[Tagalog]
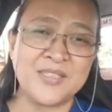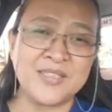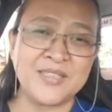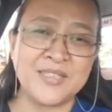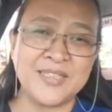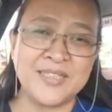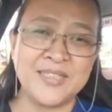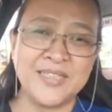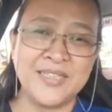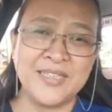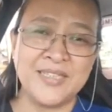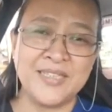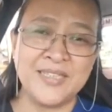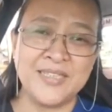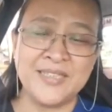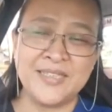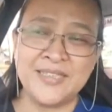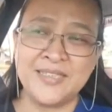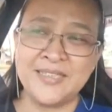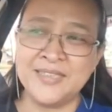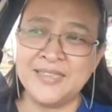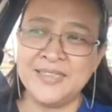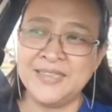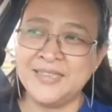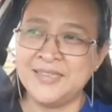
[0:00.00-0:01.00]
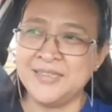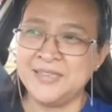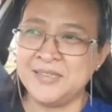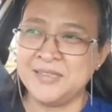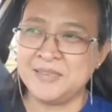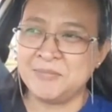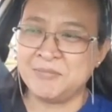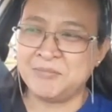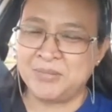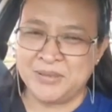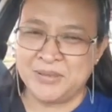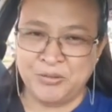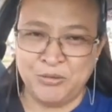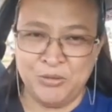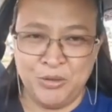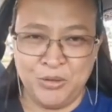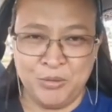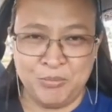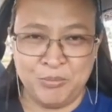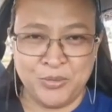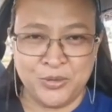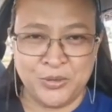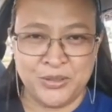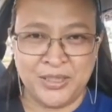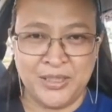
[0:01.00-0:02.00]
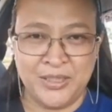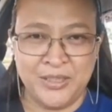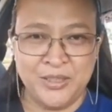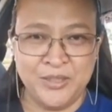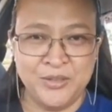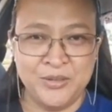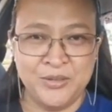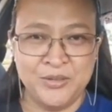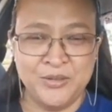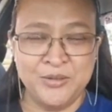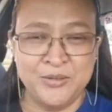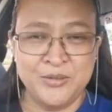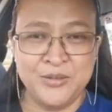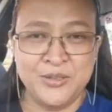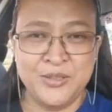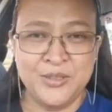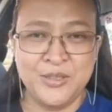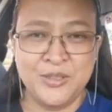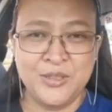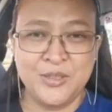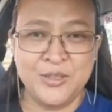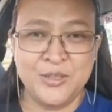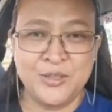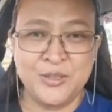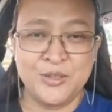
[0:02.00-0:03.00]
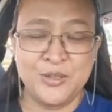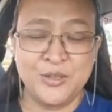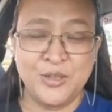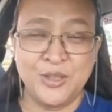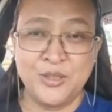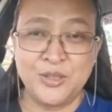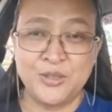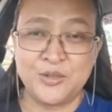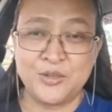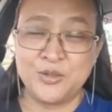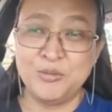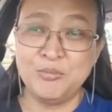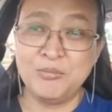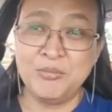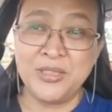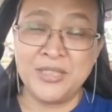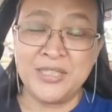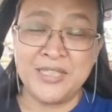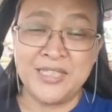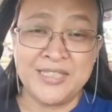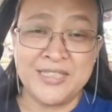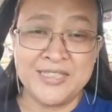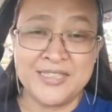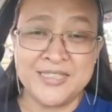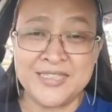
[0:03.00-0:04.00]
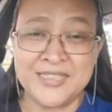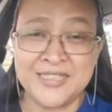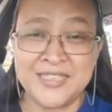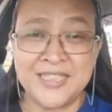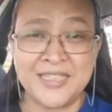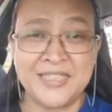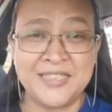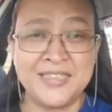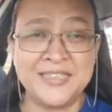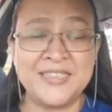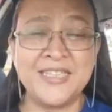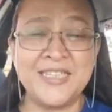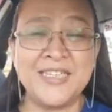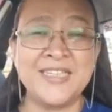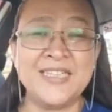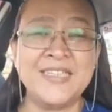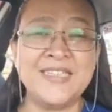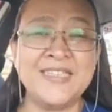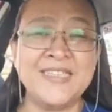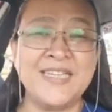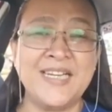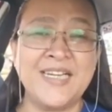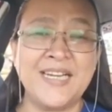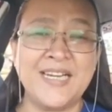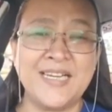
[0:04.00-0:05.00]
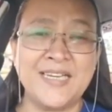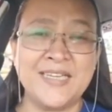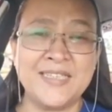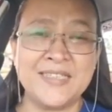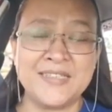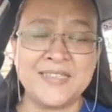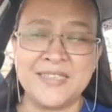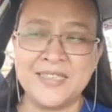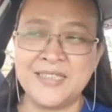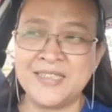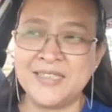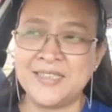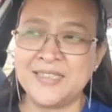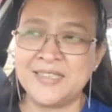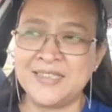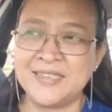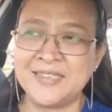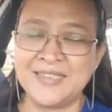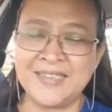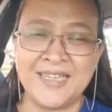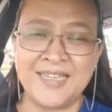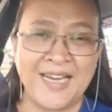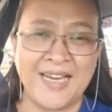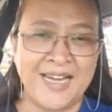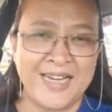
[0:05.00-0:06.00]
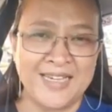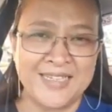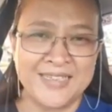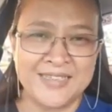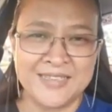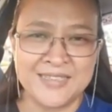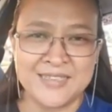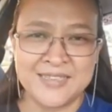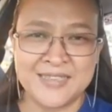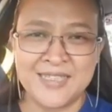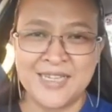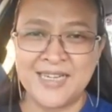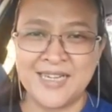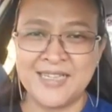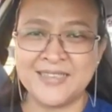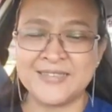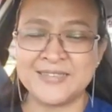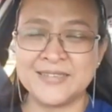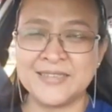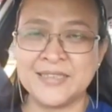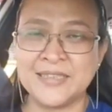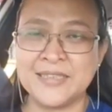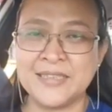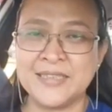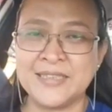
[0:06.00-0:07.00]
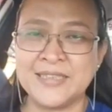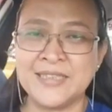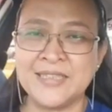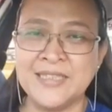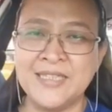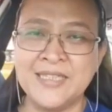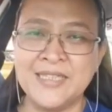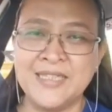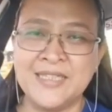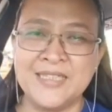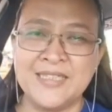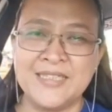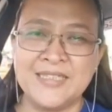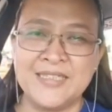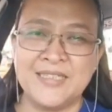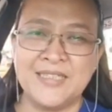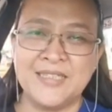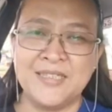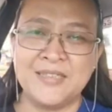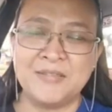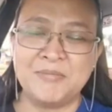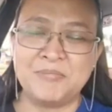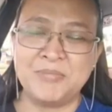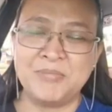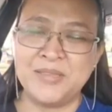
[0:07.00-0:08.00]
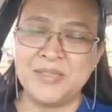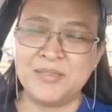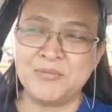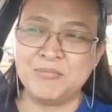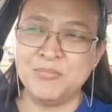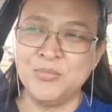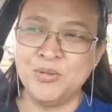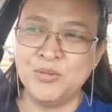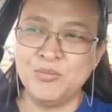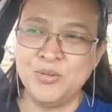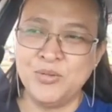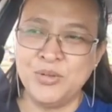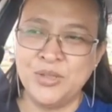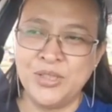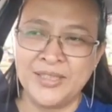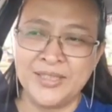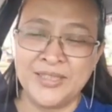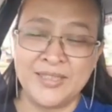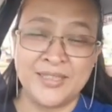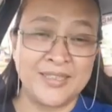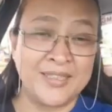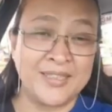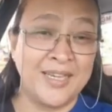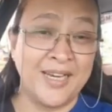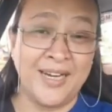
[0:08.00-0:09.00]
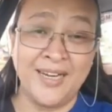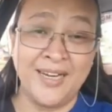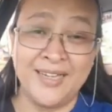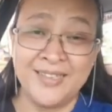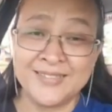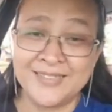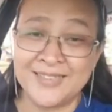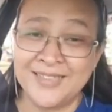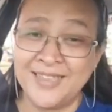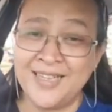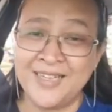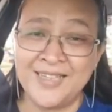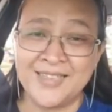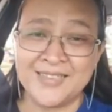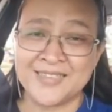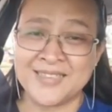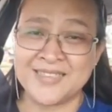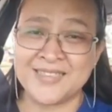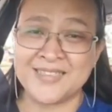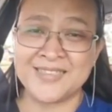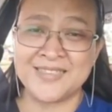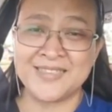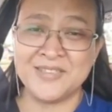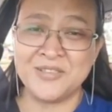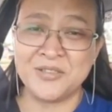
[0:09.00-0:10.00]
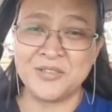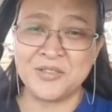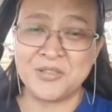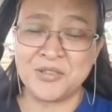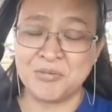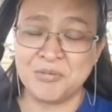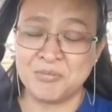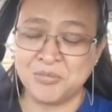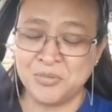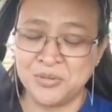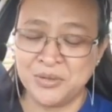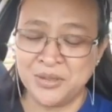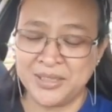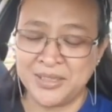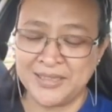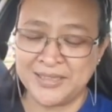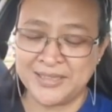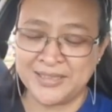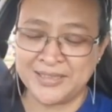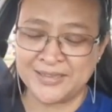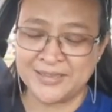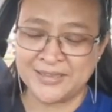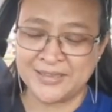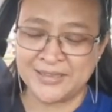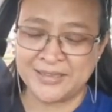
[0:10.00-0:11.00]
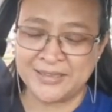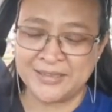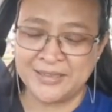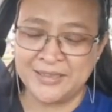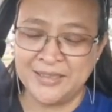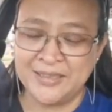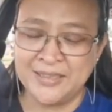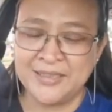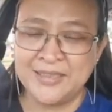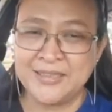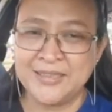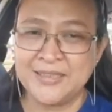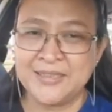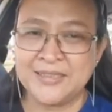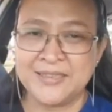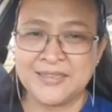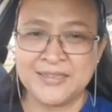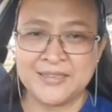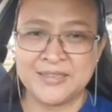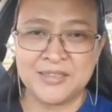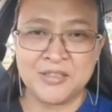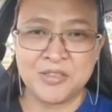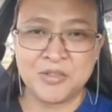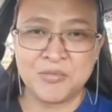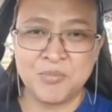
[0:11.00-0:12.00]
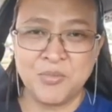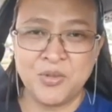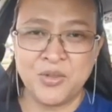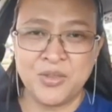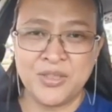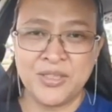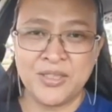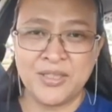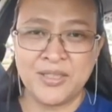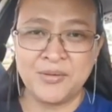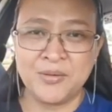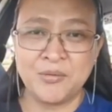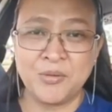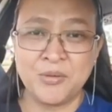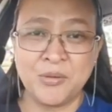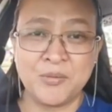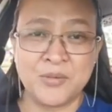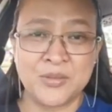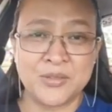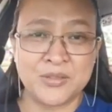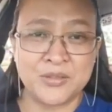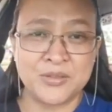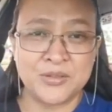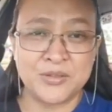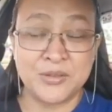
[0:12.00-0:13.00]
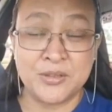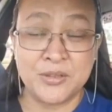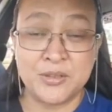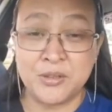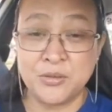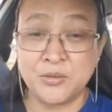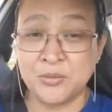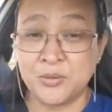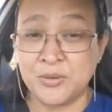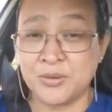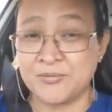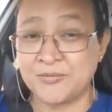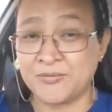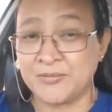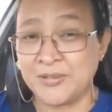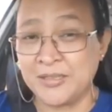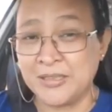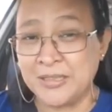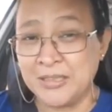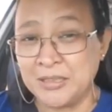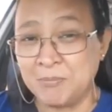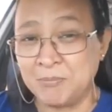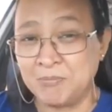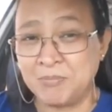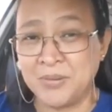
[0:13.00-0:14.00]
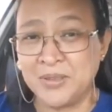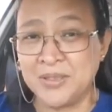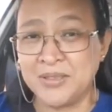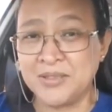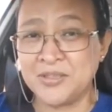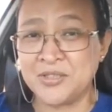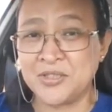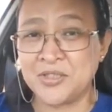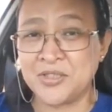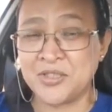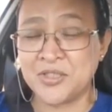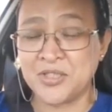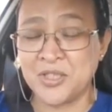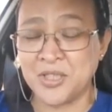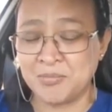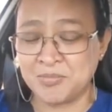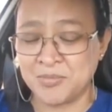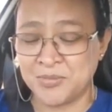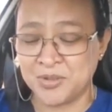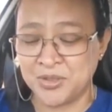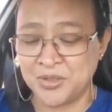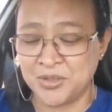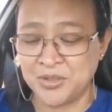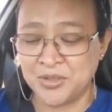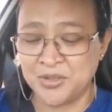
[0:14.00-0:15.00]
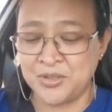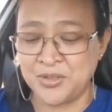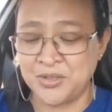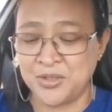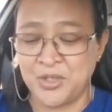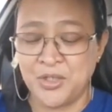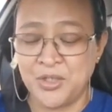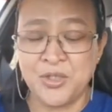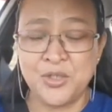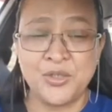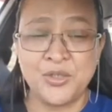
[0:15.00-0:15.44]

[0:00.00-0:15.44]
Kaya patuloy po tayong uh, tumingin sa Kanya na ating lakas, ating uh, ah, pinagmumulan ng lahat-lahat no, sa buhay natin. And this morning, we will continue with Philippians chapter